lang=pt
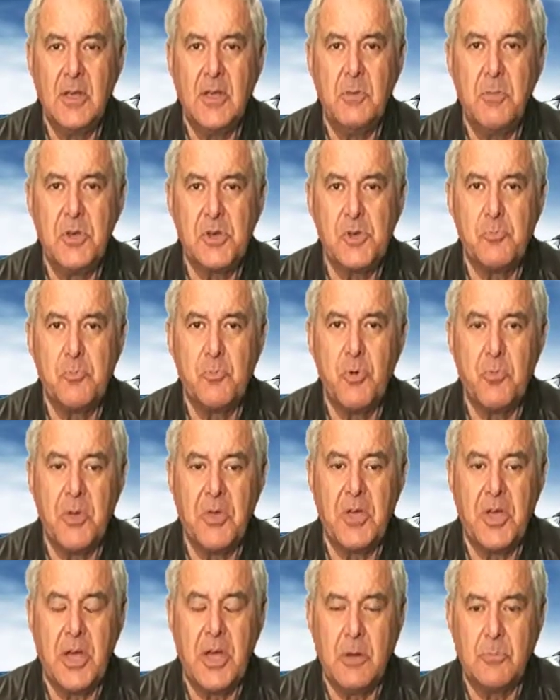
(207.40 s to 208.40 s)
é mesmo no
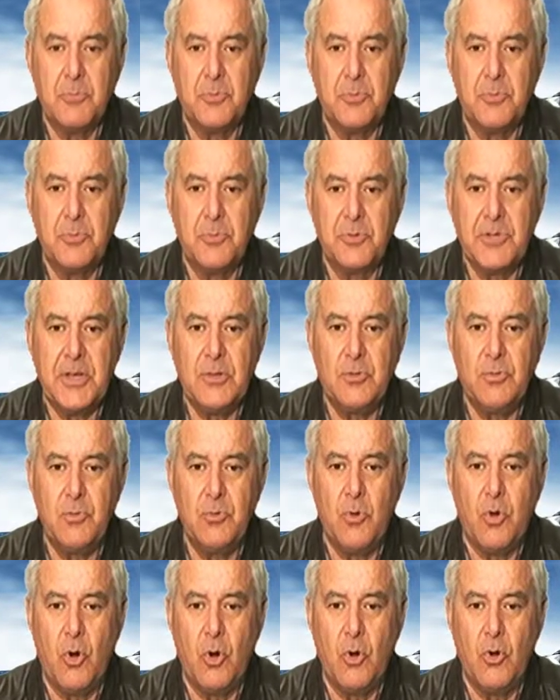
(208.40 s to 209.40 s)
meio campo.
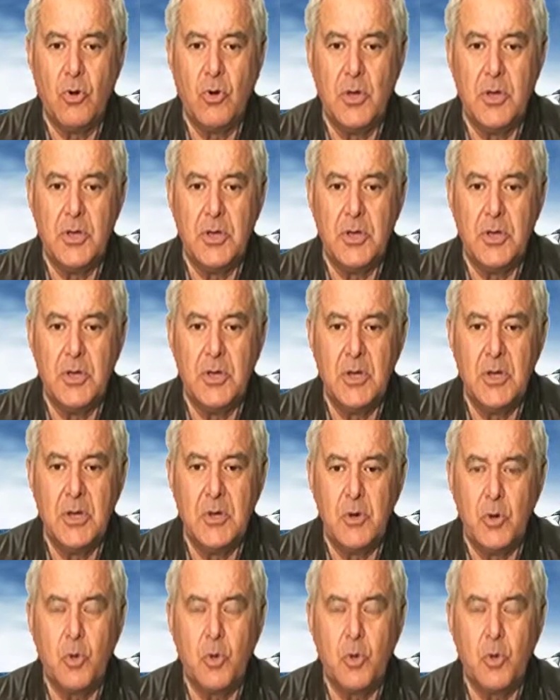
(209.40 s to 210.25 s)
Portanto, com uh, eh, uh, eh,